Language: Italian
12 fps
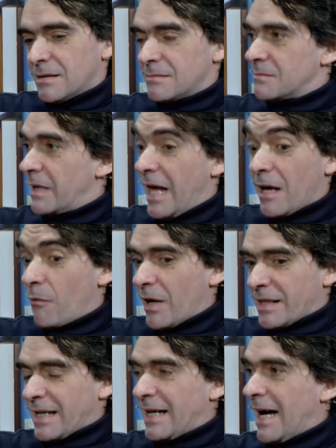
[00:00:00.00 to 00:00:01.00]
lei
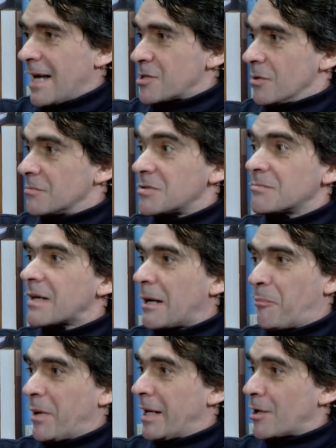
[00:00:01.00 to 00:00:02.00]
guarda caso,
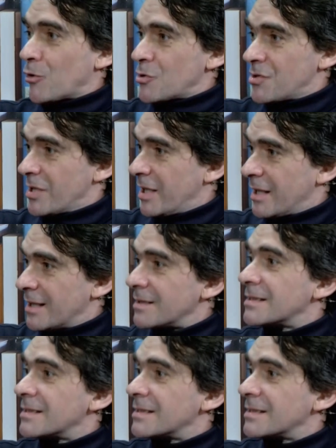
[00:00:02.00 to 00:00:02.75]
capelli rossi,